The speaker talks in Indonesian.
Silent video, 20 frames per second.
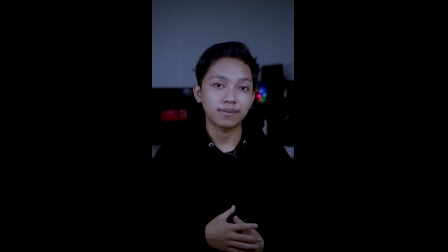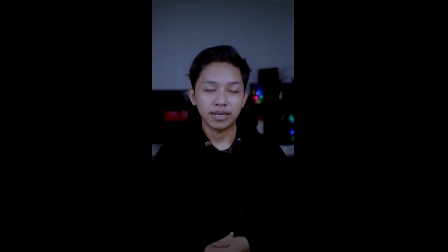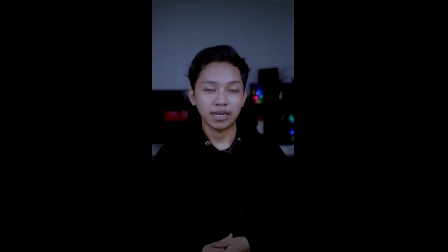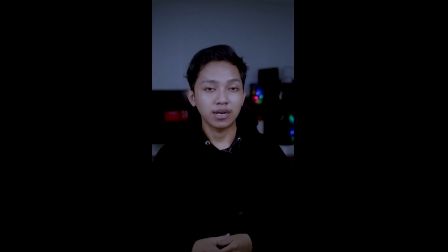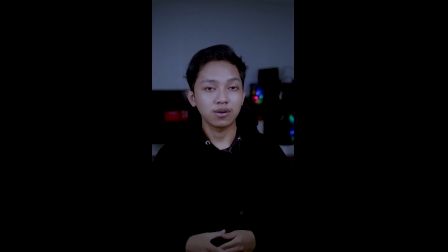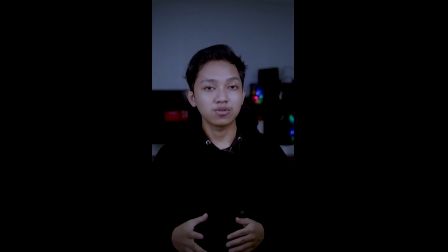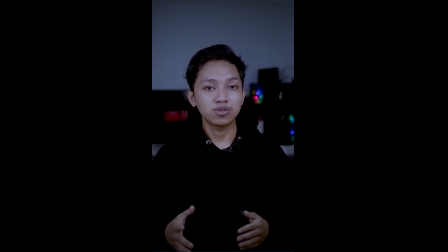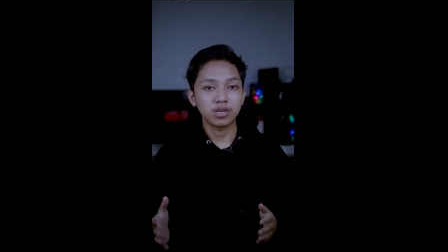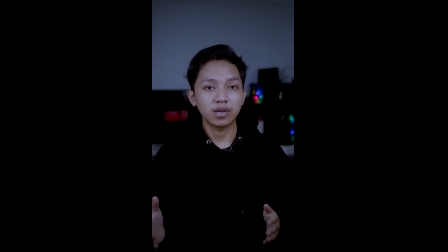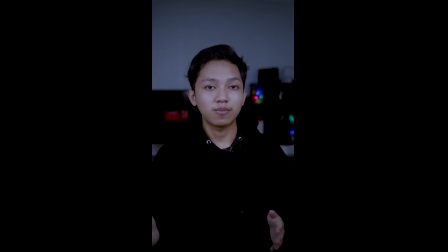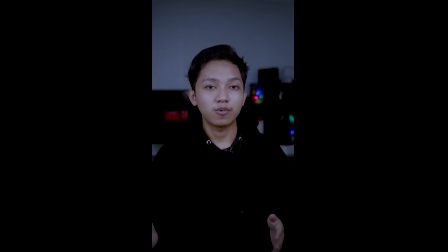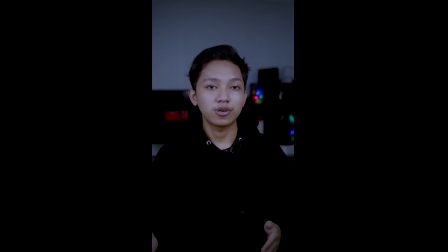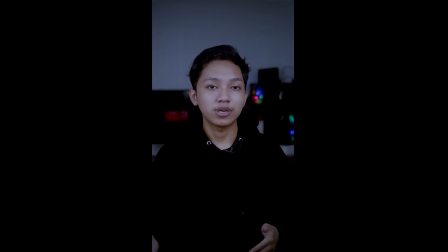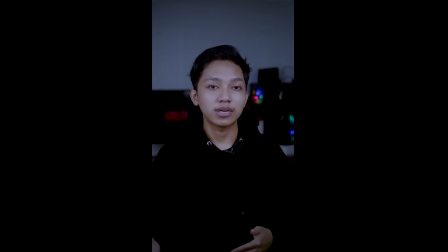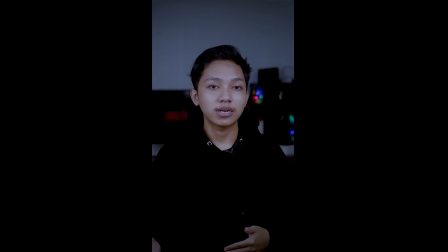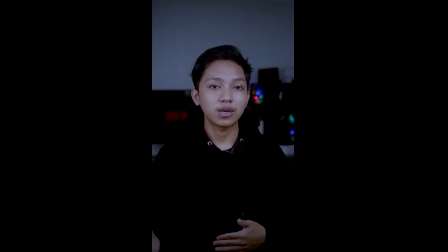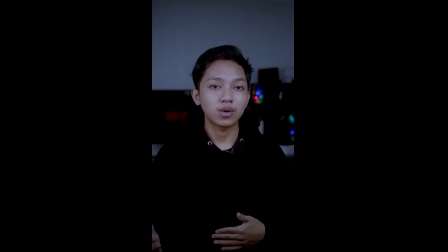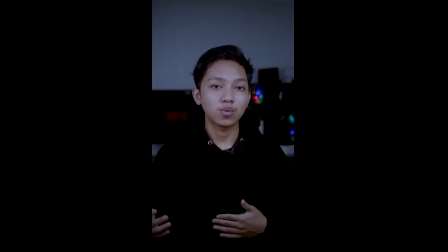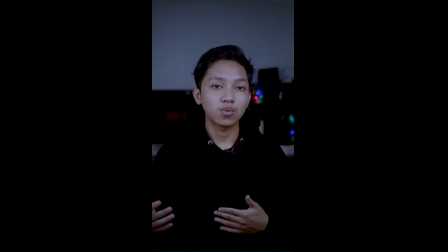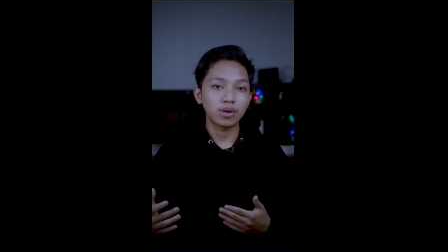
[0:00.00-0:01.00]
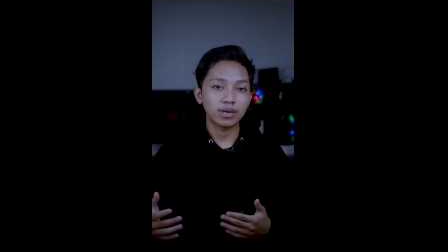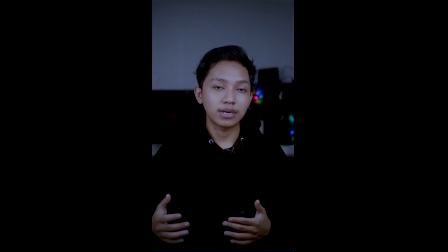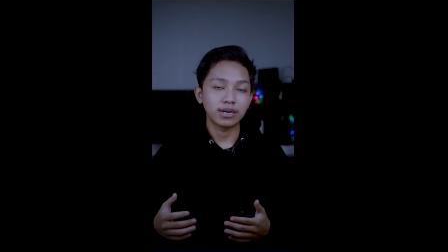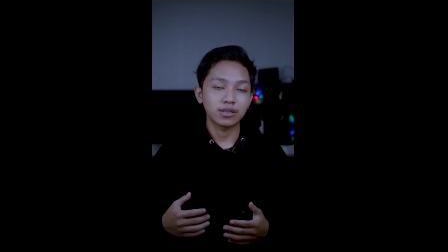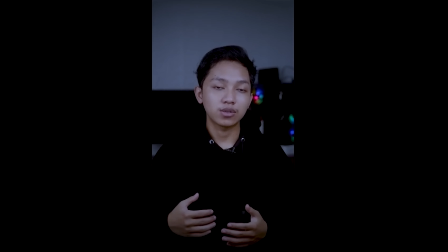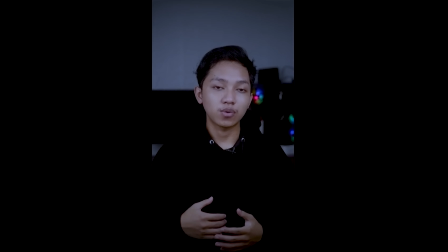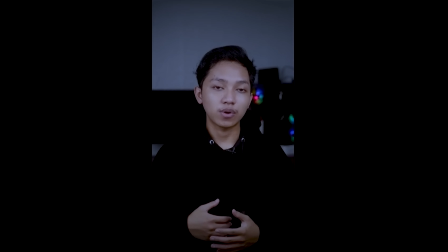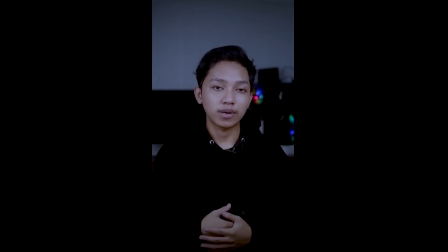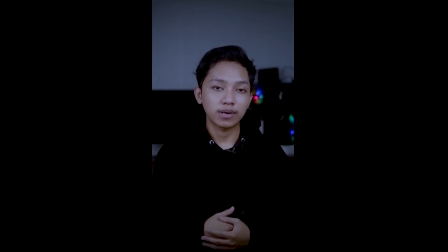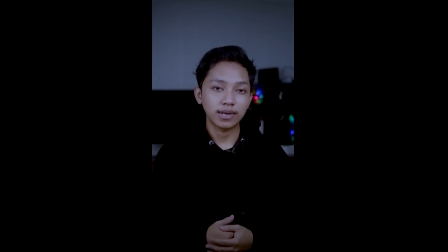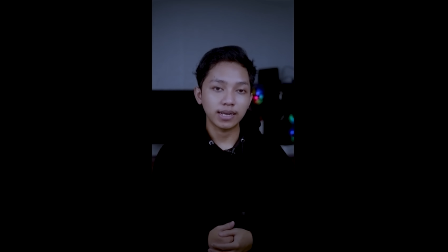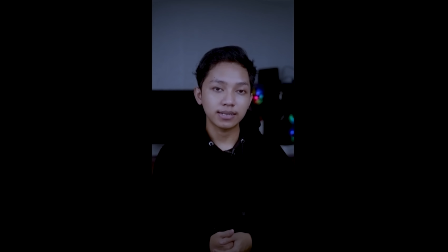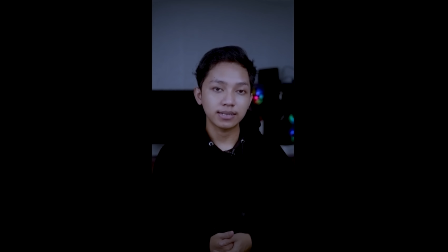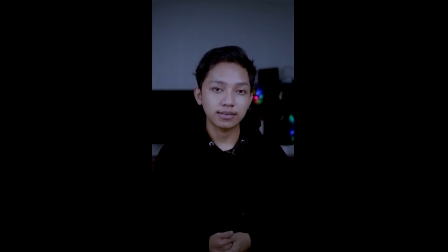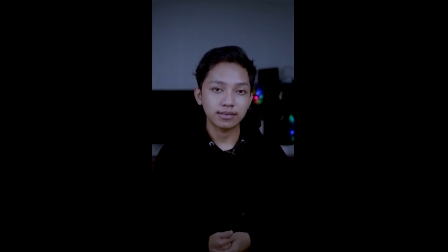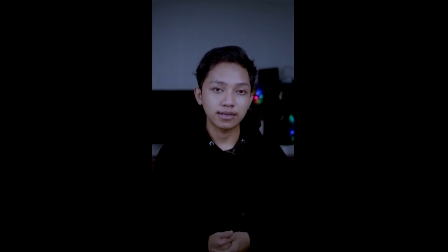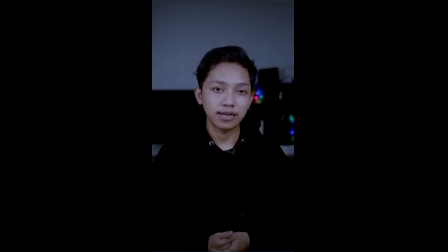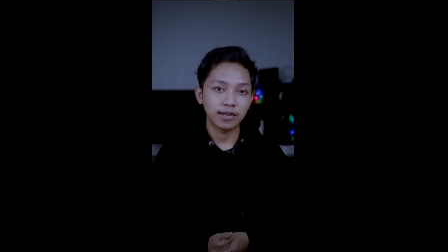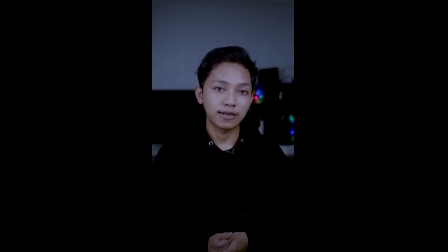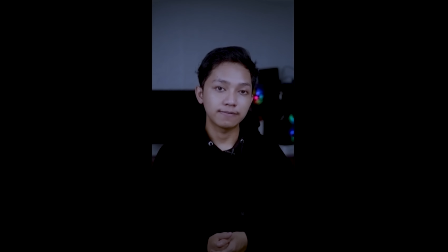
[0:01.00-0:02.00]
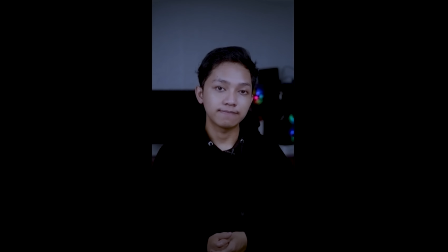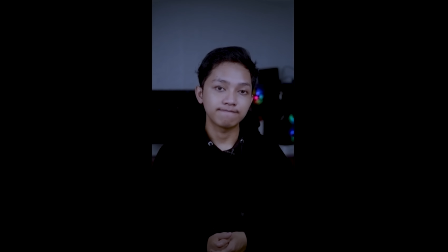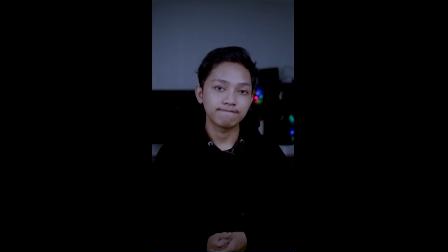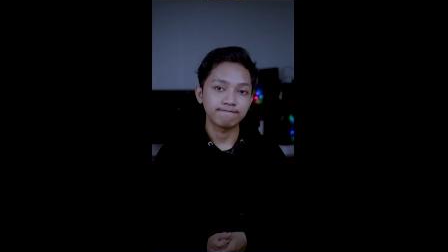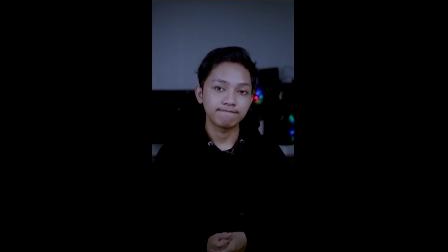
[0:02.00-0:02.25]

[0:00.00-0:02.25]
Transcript: Lalu si Amoy ini keluar dari toilet dan